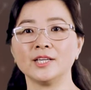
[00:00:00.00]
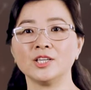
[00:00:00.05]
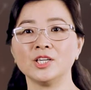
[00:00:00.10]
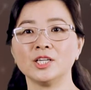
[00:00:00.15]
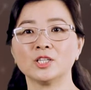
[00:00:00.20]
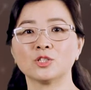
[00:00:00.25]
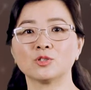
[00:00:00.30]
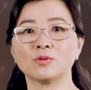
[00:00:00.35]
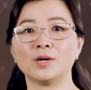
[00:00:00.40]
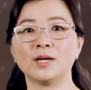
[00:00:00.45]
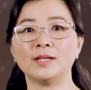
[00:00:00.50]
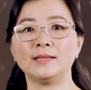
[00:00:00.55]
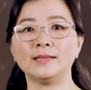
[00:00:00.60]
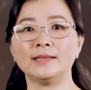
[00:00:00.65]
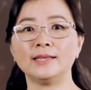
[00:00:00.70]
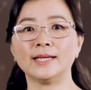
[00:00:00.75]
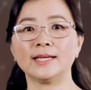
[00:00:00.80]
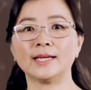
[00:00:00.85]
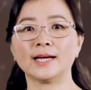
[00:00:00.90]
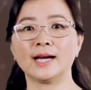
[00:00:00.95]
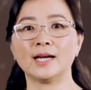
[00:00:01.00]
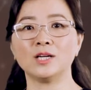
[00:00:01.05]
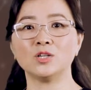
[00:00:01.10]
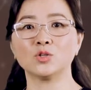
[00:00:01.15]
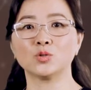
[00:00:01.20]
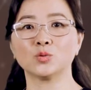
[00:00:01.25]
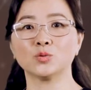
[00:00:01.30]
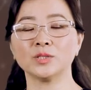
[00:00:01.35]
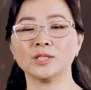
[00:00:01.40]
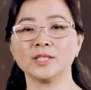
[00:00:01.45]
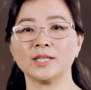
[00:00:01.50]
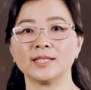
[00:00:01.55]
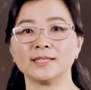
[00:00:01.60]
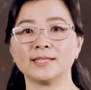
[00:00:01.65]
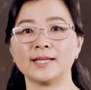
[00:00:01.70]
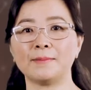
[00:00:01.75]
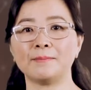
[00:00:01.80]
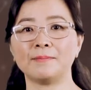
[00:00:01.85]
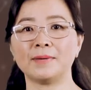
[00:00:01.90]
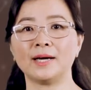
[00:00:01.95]
粘液酸内含乳铁
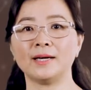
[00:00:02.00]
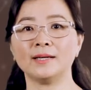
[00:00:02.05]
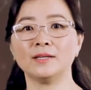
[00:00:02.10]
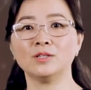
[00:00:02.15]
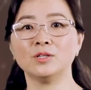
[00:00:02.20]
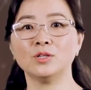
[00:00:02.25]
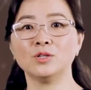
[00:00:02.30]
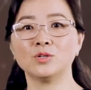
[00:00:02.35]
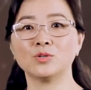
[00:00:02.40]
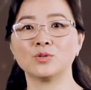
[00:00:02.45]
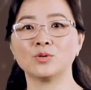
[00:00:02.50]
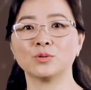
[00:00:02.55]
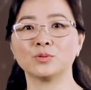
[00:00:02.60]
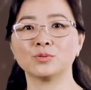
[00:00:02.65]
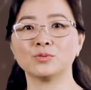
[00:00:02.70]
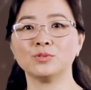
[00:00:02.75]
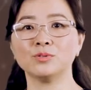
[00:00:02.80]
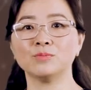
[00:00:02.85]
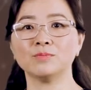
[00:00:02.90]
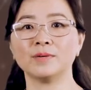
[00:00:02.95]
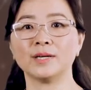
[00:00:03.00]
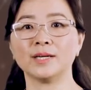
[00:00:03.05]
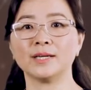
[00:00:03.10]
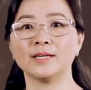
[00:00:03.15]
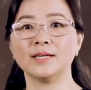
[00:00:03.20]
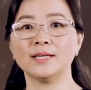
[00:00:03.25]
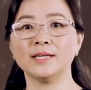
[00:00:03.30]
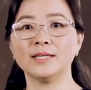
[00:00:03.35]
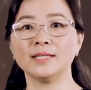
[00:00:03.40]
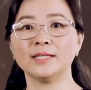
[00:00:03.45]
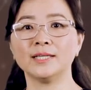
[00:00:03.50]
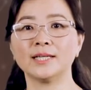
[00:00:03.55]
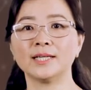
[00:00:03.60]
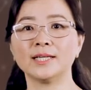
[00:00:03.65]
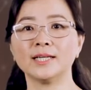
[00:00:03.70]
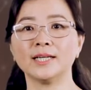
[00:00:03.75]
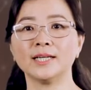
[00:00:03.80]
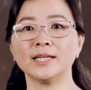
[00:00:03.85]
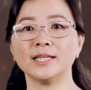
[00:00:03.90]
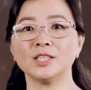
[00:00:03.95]
蛋白、溶菌酶，
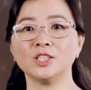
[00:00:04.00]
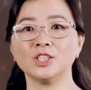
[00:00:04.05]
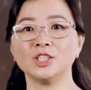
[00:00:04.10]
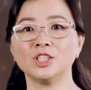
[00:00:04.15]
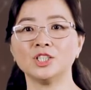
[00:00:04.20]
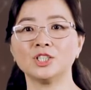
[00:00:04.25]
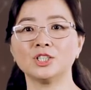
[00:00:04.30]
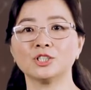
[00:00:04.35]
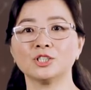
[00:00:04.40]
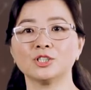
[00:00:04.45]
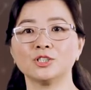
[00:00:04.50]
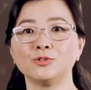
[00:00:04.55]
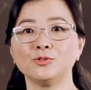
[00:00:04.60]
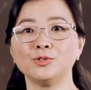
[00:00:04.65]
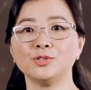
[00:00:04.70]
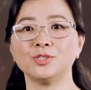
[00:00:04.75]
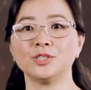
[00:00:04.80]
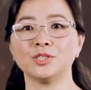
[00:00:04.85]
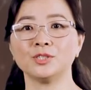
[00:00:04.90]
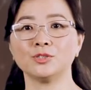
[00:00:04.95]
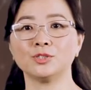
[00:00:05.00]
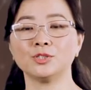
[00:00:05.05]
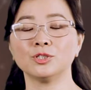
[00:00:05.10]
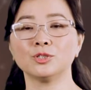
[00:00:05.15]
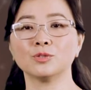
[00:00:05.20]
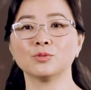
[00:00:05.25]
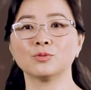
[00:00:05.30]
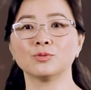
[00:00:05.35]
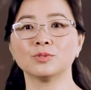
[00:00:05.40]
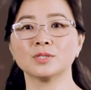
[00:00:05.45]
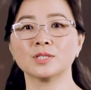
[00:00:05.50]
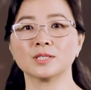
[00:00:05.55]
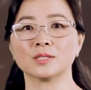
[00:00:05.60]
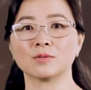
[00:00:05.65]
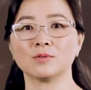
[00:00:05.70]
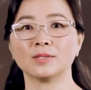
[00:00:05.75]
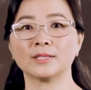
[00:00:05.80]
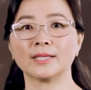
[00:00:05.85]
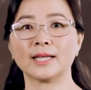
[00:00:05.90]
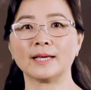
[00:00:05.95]
也可以抑制续颈侵入
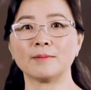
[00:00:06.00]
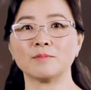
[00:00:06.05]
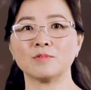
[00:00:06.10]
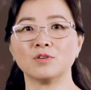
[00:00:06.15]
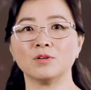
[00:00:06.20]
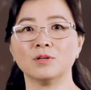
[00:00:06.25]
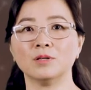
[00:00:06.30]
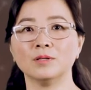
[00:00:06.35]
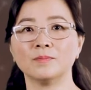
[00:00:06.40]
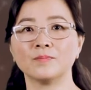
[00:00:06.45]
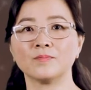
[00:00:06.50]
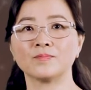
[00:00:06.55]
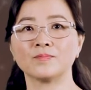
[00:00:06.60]
子宫内膜。